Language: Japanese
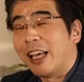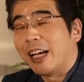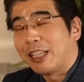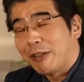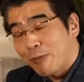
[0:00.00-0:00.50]
あ
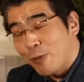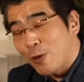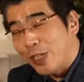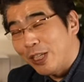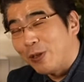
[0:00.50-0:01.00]
げて
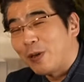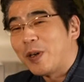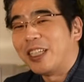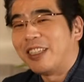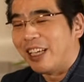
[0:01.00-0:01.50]
もいいので
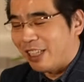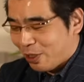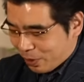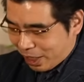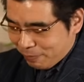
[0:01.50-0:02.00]
はないで
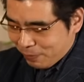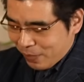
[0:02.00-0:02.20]
しょうか